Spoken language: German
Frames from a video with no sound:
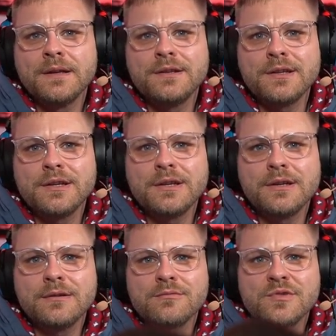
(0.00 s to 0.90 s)

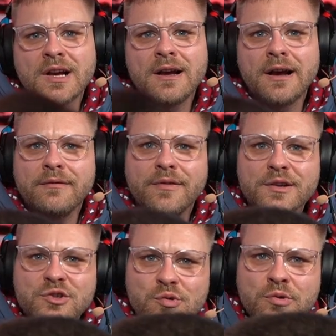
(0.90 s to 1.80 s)
die Sache einfach
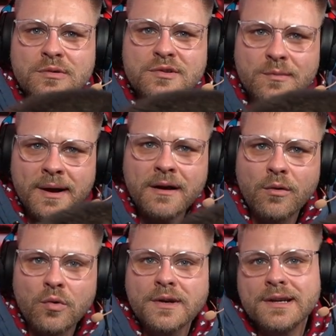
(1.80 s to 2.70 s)
so zu machen,
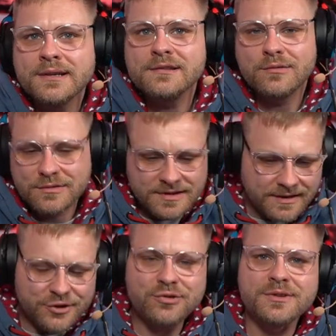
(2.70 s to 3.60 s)
ohne jetzt
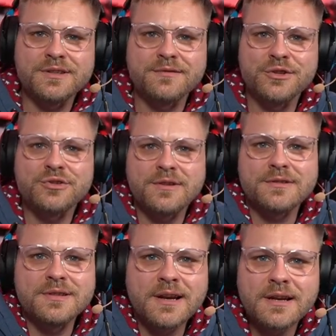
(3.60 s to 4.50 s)
großartig schon die Switches
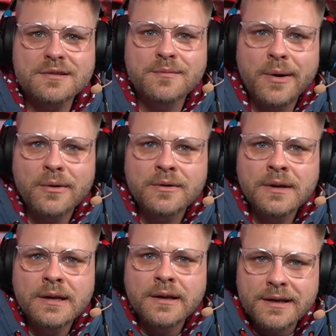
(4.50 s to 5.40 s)
auseinanderzubauen,
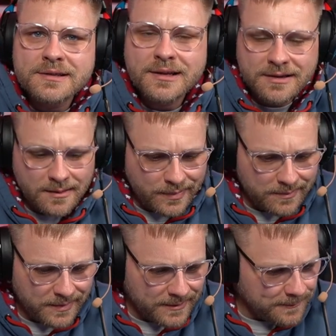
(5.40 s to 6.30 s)
etc.
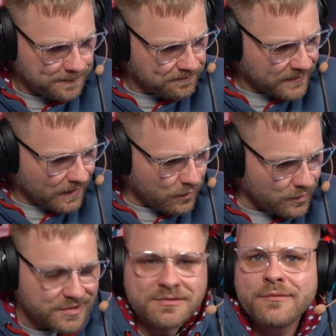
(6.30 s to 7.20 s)
pp. Und
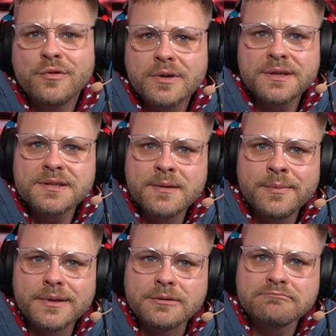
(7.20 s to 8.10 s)
es war wirklich
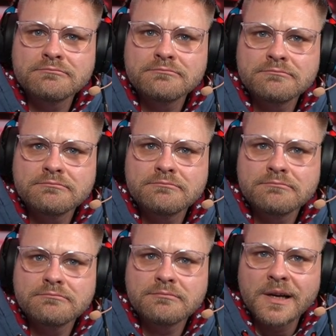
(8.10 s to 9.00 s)
simpel.
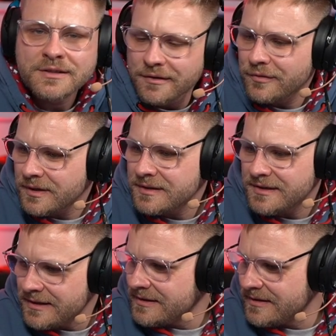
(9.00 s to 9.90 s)
Es war wirklich
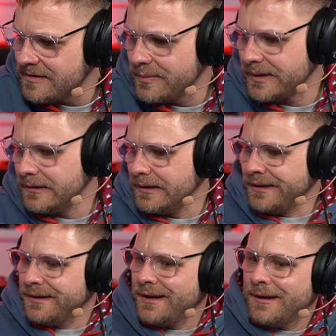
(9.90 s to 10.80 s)
sehr, sehr simpel.
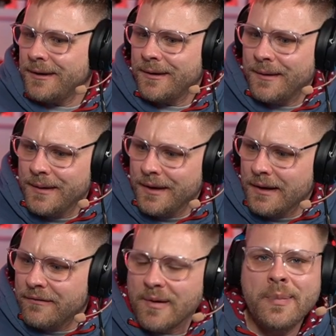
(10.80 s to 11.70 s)
In der
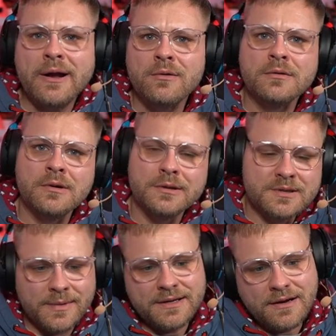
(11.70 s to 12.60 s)
Verpackung konnte
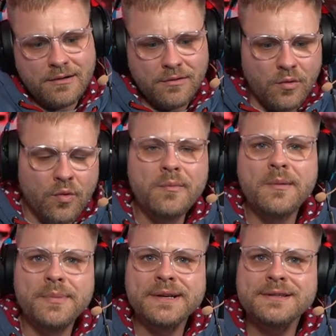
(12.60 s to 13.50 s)
man ja auch oben im
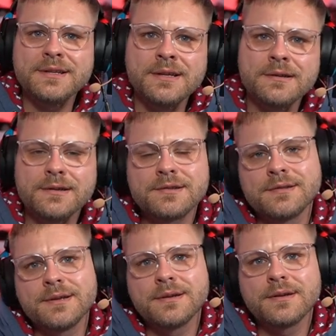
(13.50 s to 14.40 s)
Bild sehen, ist
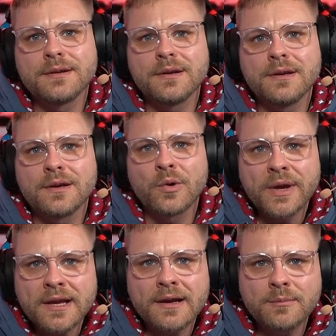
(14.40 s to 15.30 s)
ein äh,
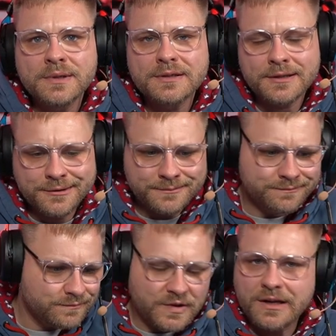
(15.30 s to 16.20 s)
Quick Guide mit drin.
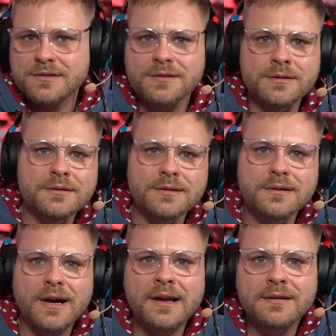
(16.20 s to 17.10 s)
Da sind äh,
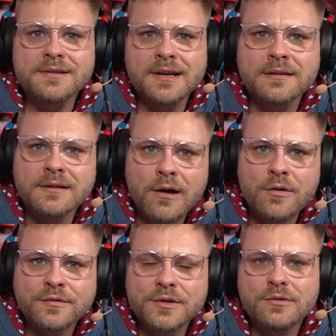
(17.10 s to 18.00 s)
alle Sachen
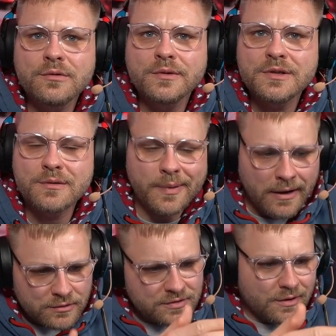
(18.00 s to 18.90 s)
drauf, die du, die du
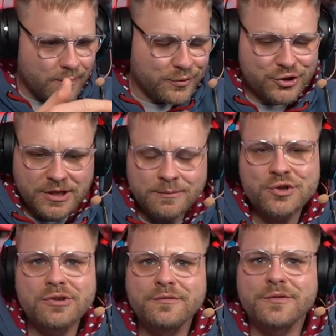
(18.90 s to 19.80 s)
brauchst und auch beschrieben,
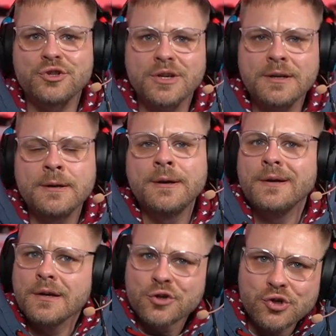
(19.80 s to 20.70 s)
Schritt für Schritt,
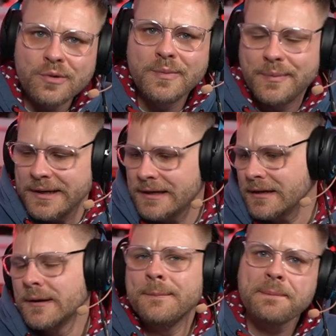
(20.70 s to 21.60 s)
schön
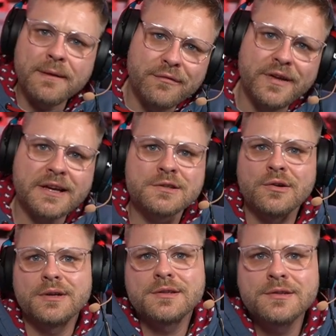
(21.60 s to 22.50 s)
bebildert.
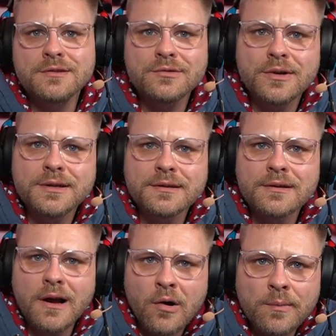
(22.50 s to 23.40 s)
Werkzeuge sind dort äh,
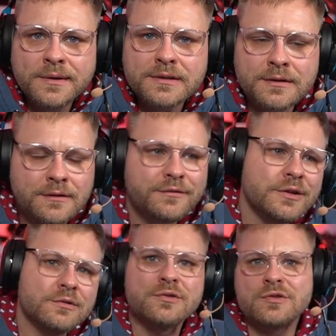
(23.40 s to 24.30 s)
auch mit drin, wie
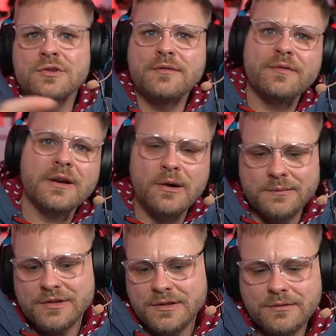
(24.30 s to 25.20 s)
du zur Software
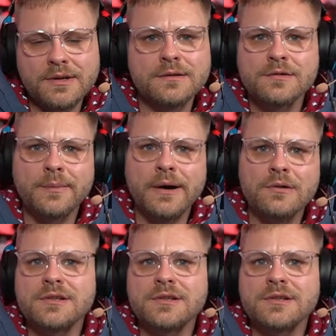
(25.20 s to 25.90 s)
kommst, die du dazu brauchst,